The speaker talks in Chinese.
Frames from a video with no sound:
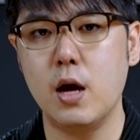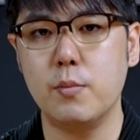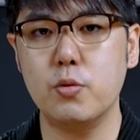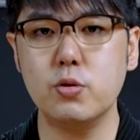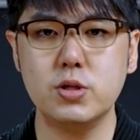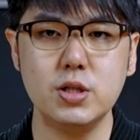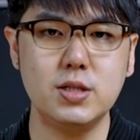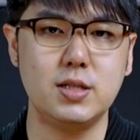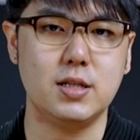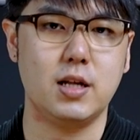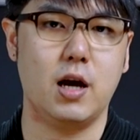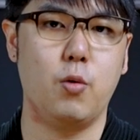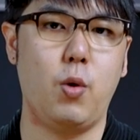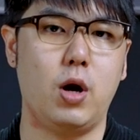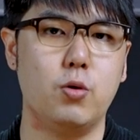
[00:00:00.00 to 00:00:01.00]
不过这几
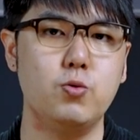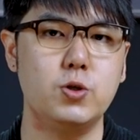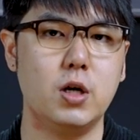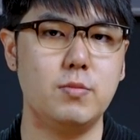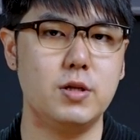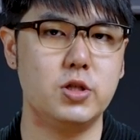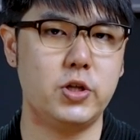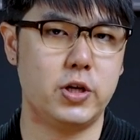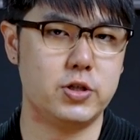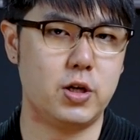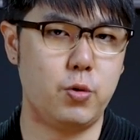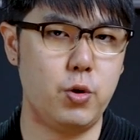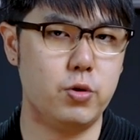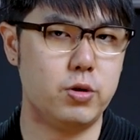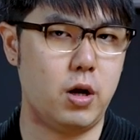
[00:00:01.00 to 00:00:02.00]
年，网络上面常
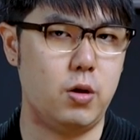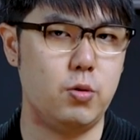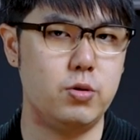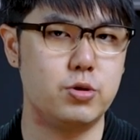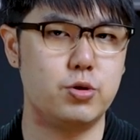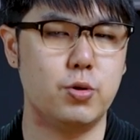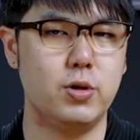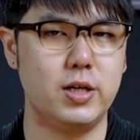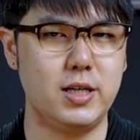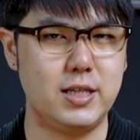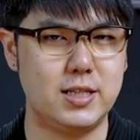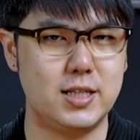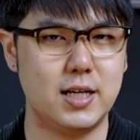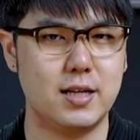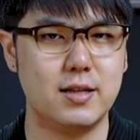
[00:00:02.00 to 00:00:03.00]
常会有讨论说，
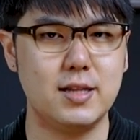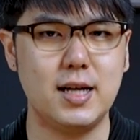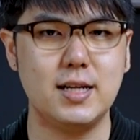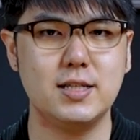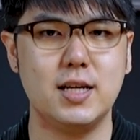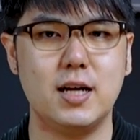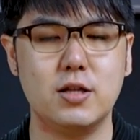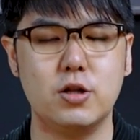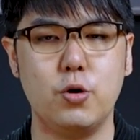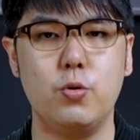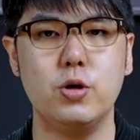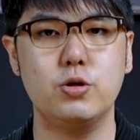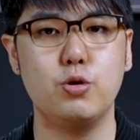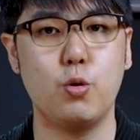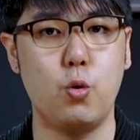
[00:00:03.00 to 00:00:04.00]
以前大家
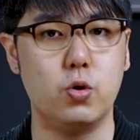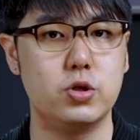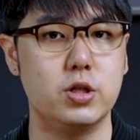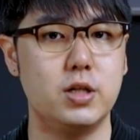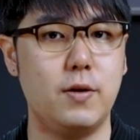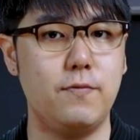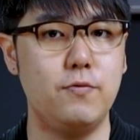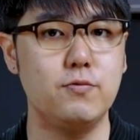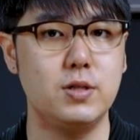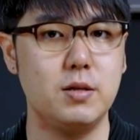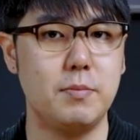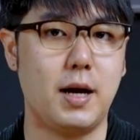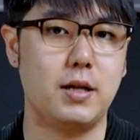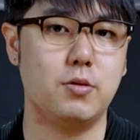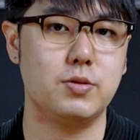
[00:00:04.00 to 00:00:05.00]
都会去火车站附
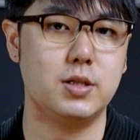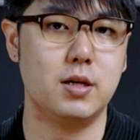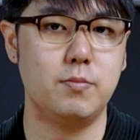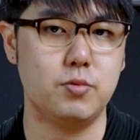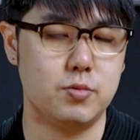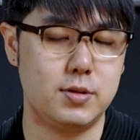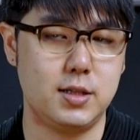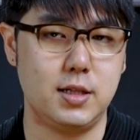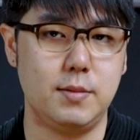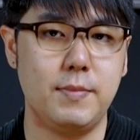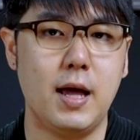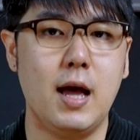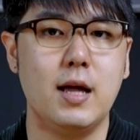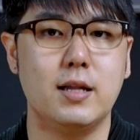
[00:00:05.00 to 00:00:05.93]
近买东西跟补习，